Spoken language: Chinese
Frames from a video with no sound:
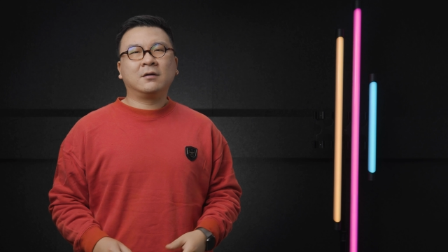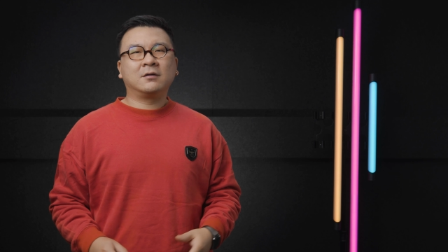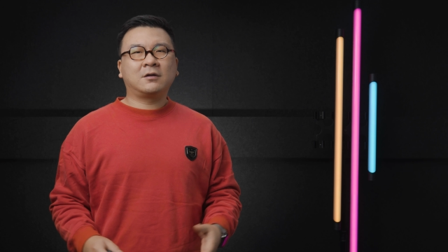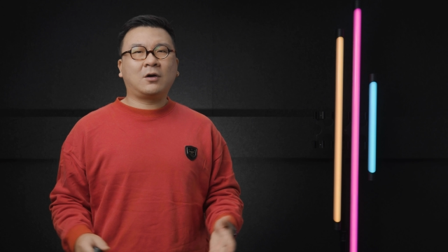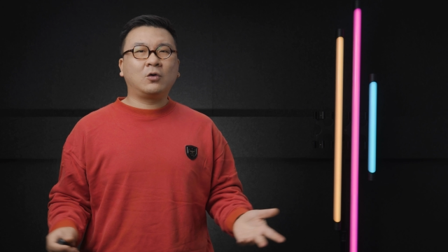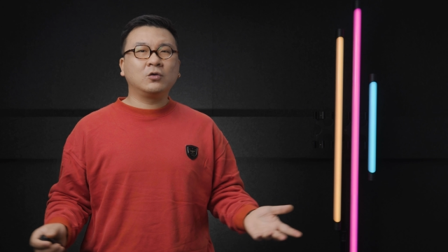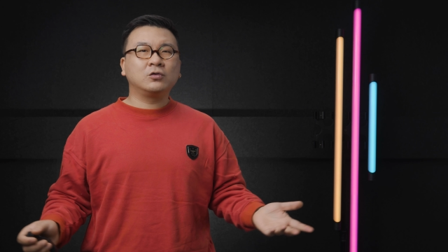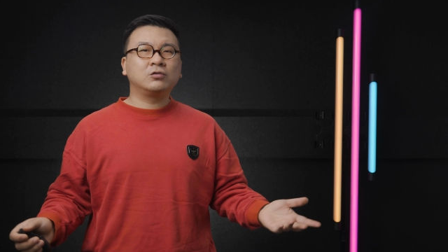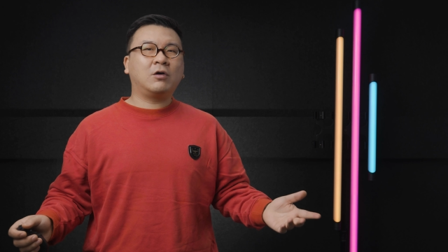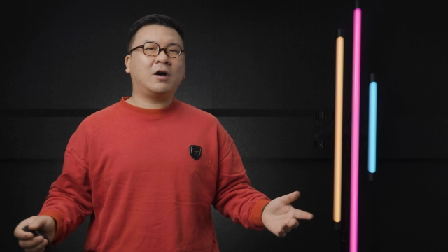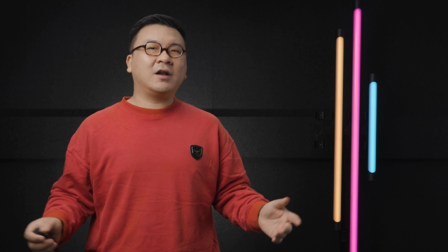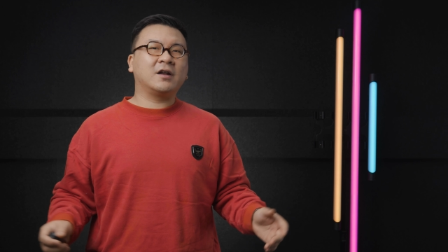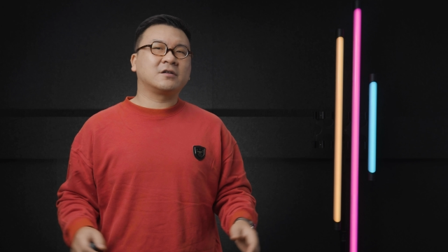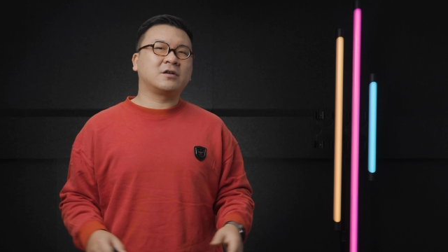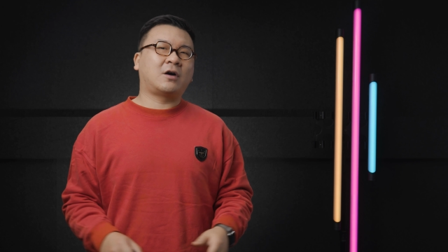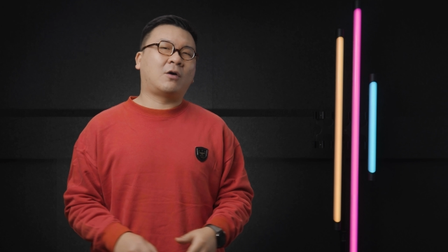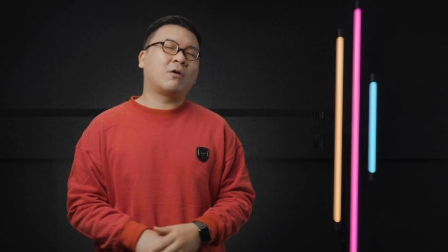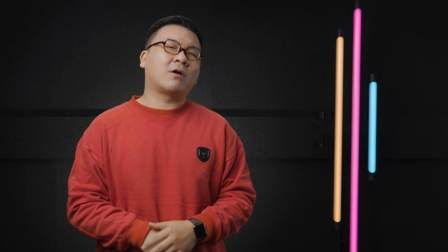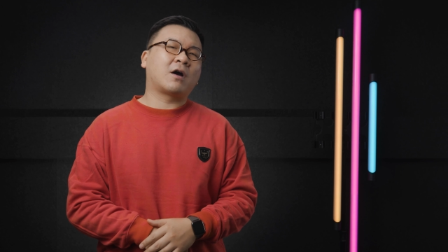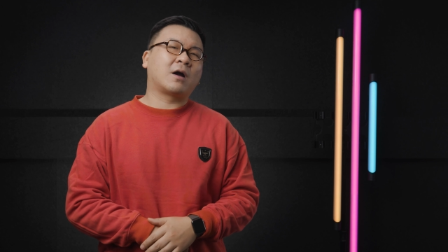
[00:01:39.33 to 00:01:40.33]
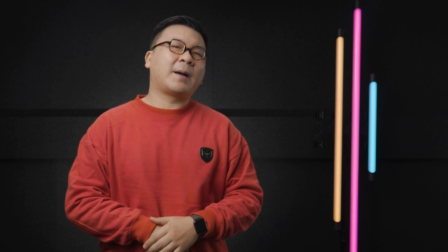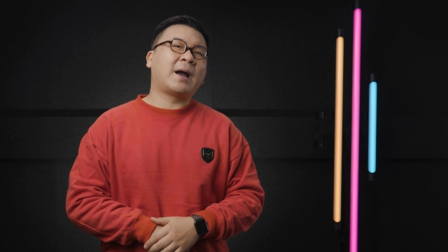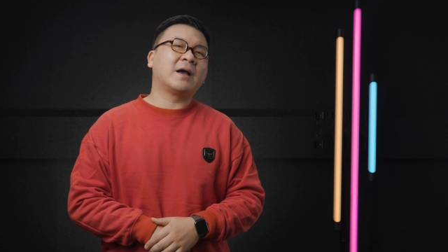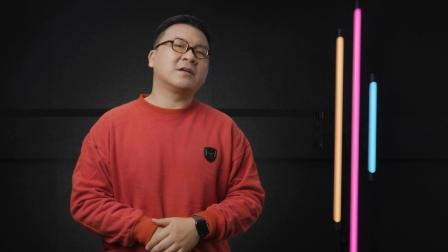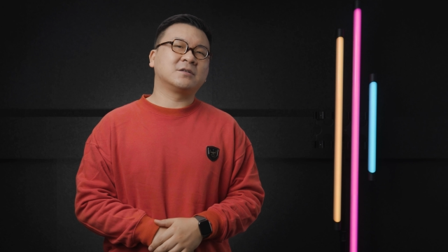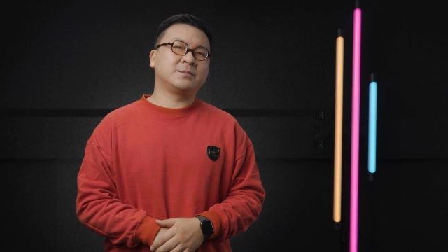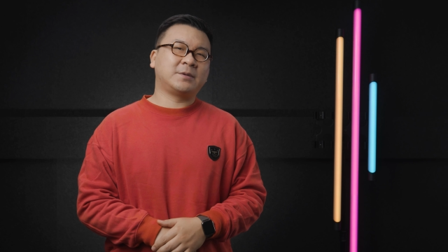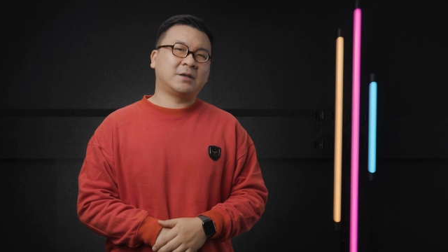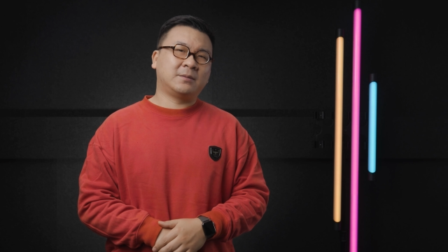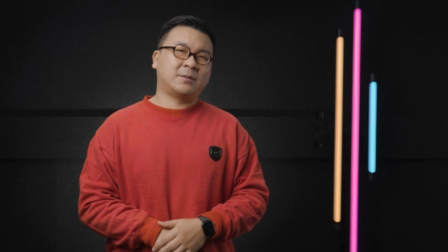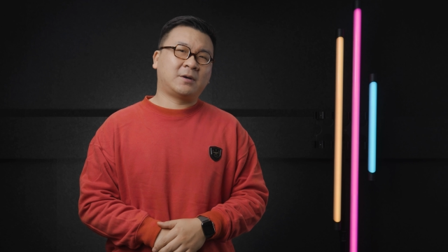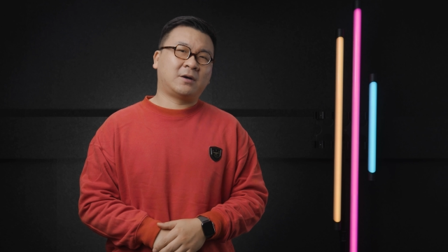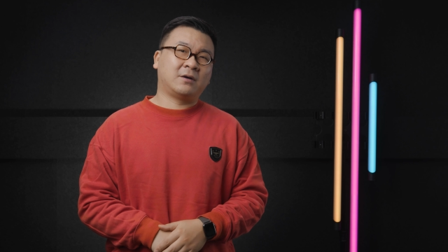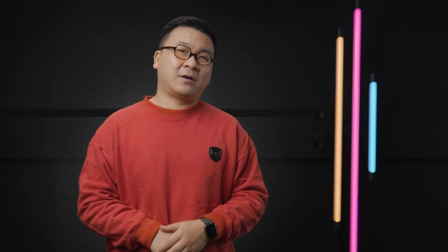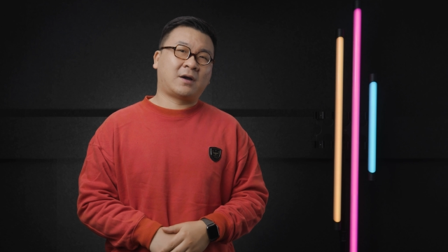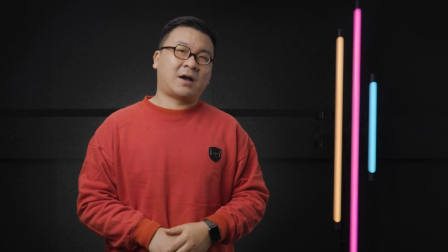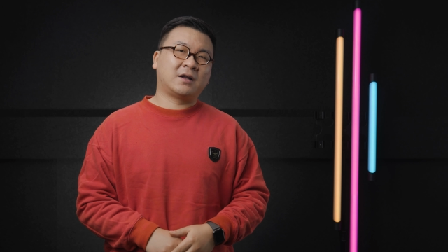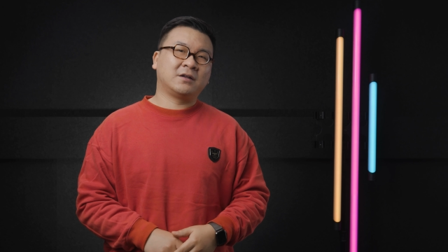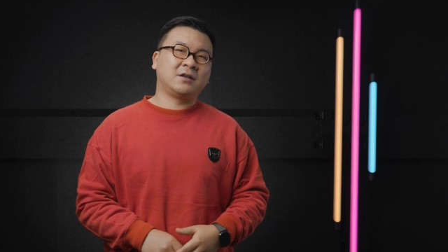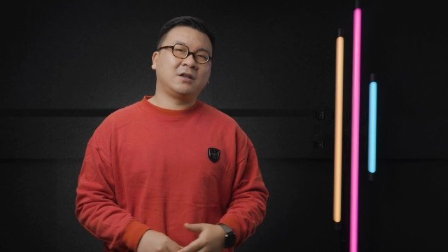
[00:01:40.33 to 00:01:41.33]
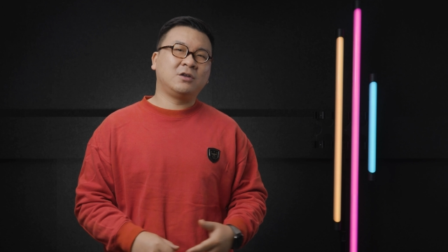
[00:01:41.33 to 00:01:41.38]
都说了是偶尔拍视频的朋友啊，